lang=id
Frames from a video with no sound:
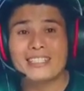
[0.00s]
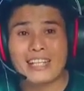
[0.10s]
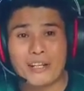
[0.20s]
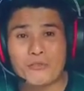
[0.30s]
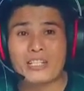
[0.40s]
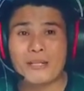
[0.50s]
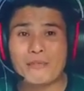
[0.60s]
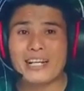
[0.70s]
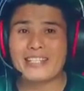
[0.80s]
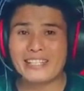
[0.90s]
saya langsung saja
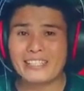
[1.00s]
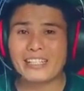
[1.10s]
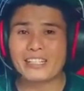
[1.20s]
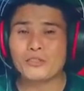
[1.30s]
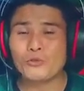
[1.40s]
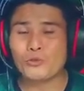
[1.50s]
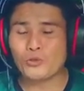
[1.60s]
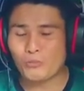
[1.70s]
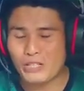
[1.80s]
mengajak kita untuk